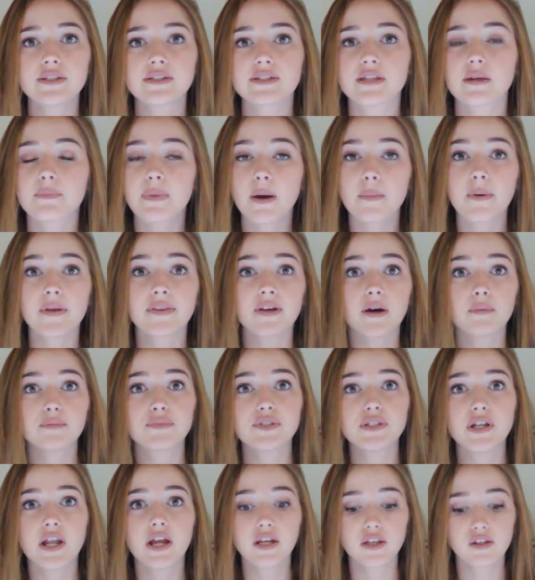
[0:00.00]
n'hésitez pas à mettre un
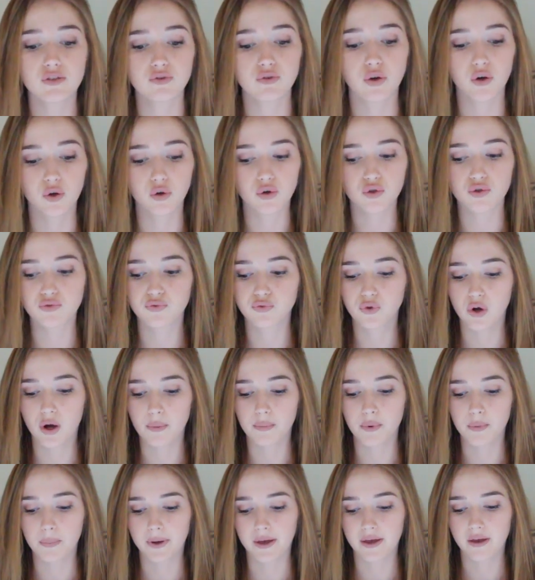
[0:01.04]
petit like histoire que je vois à
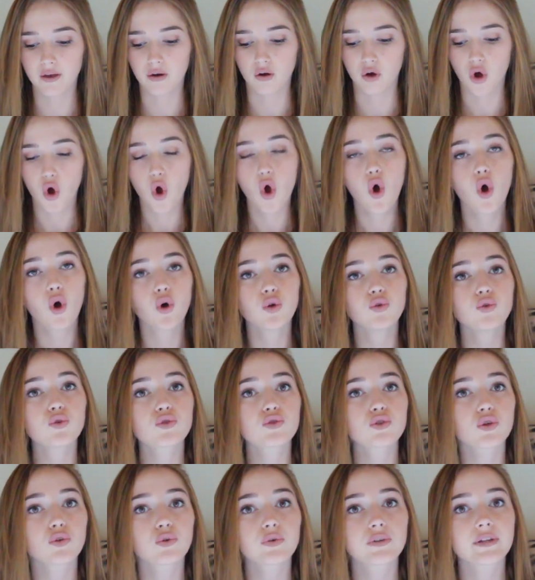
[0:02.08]
peu près euh, nos
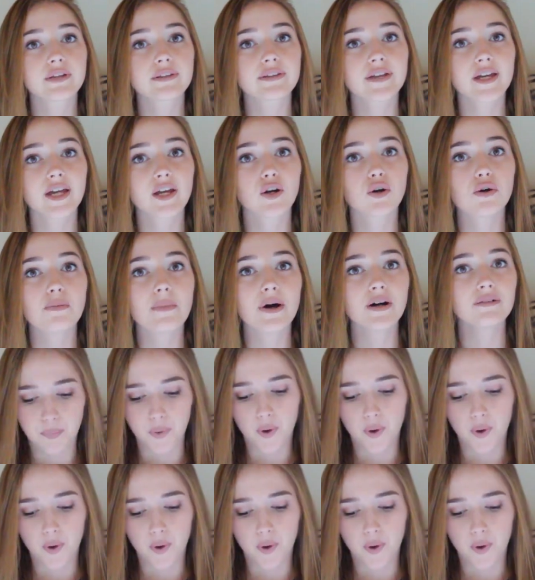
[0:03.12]
centres d'intérêt communs.